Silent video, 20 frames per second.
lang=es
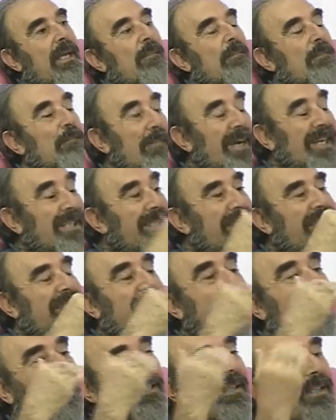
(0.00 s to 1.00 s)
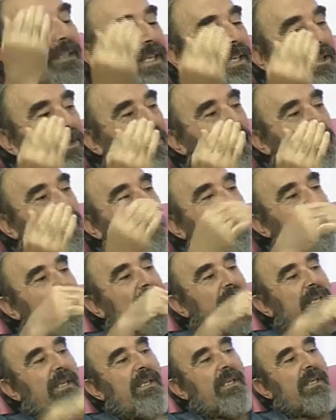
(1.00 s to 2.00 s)
más de 700 están
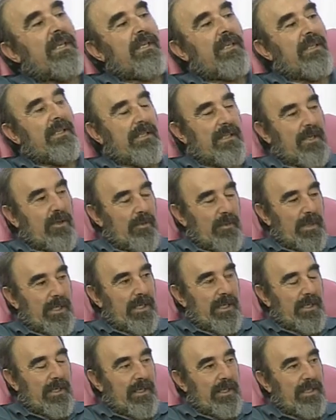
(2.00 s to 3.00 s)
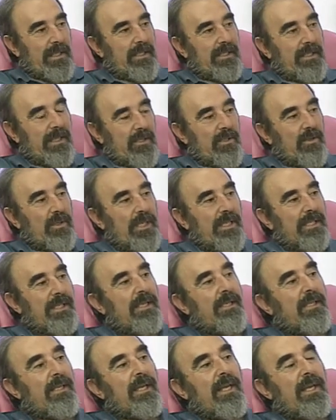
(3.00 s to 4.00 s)
aquí, en esta comarca, en estas zonas. Es
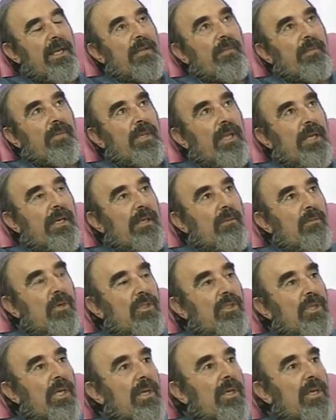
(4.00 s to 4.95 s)
decir, tenemos